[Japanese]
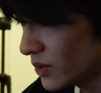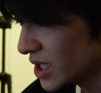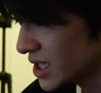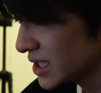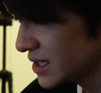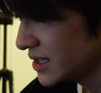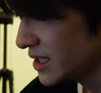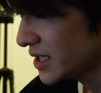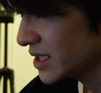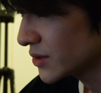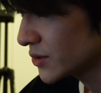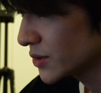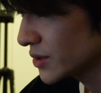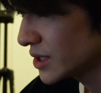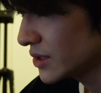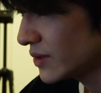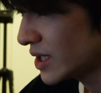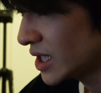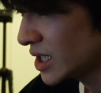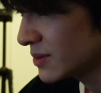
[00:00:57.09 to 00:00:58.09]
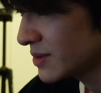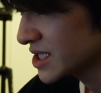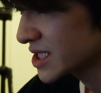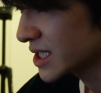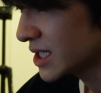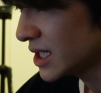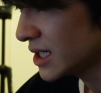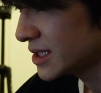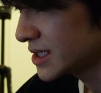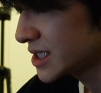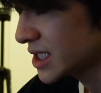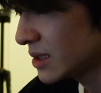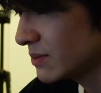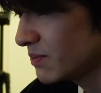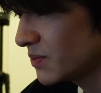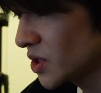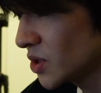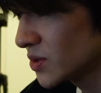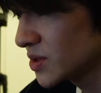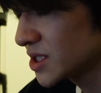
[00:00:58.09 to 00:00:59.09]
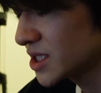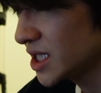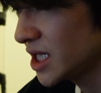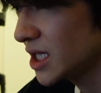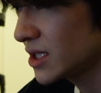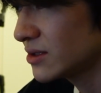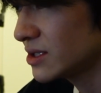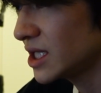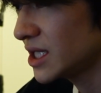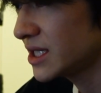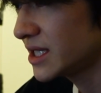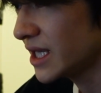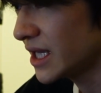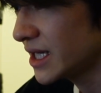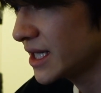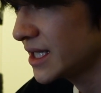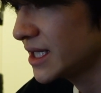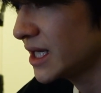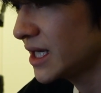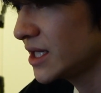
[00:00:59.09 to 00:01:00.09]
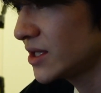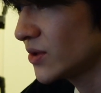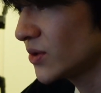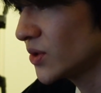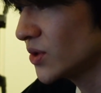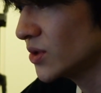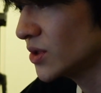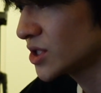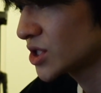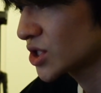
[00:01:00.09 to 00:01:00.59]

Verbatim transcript: 分かっていたことではありますが、チャンピオンズリーグに出れないという